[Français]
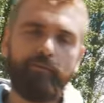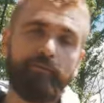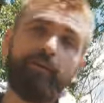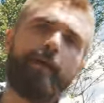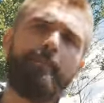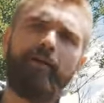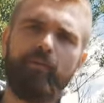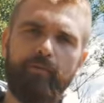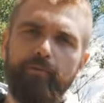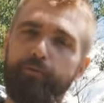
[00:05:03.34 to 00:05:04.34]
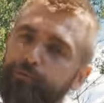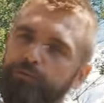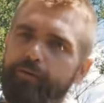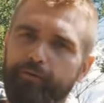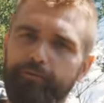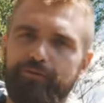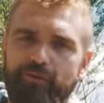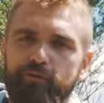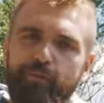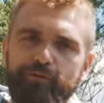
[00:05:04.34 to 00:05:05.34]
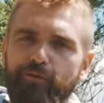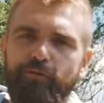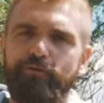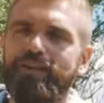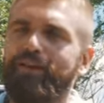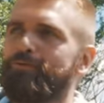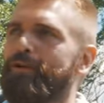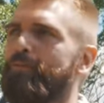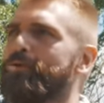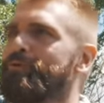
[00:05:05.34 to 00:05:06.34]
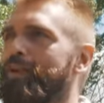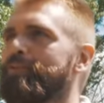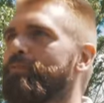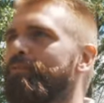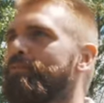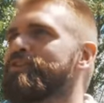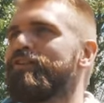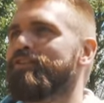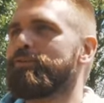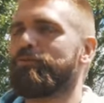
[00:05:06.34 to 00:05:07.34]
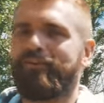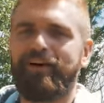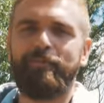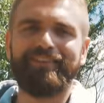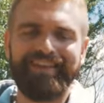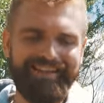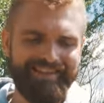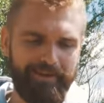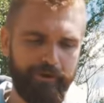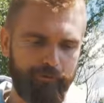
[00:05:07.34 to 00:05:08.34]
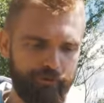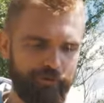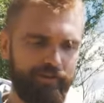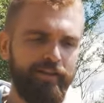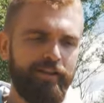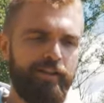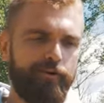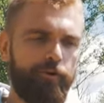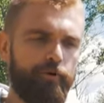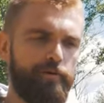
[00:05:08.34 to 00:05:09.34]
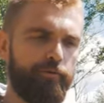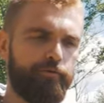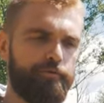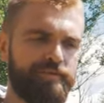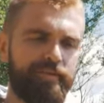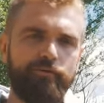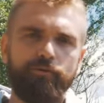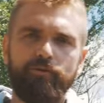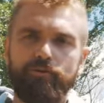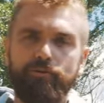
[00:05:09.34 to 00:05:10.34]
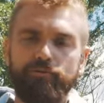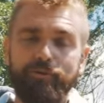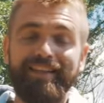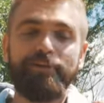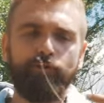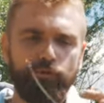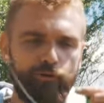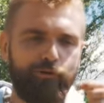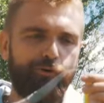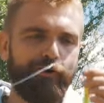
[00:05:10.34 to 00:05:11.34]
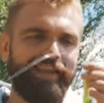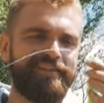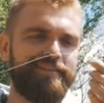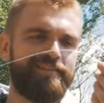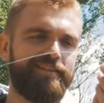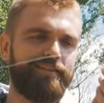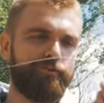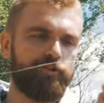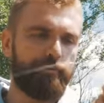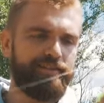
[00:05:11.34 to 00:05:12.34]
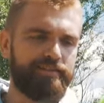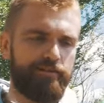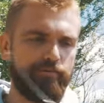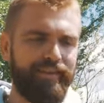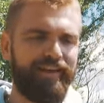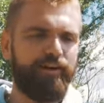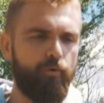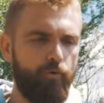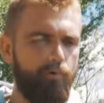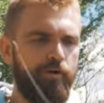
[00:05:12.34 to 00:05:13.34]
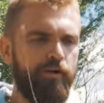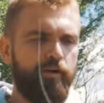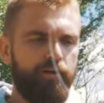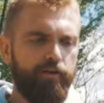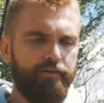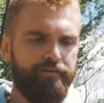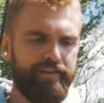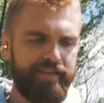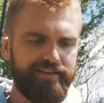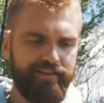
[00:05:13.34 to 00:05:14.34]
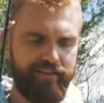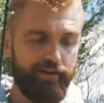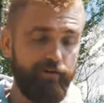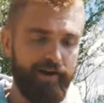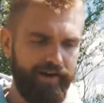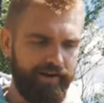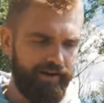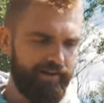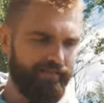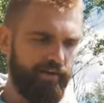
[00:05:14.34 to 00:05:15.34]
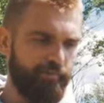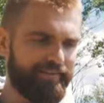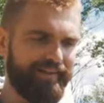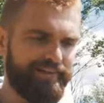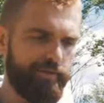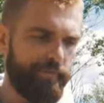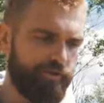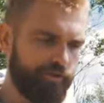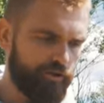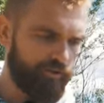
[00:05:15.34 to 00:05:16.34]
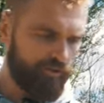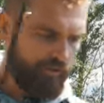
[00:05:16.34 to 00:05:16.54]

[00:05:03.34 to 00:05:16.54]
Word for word: En même temps, il n'y avait pas énormément de produits, mais quand vous, enfin, je pense que quand vous avez reçu la box, honnêtement, moi, je la trouvais vraiment très sympatoche. Le premier produit, c'était euh, ce n'était autre que le Ring test TT de chez Westin, donc un gros euh, finesse avec un corps annelé qui est vraiment très sympatoche.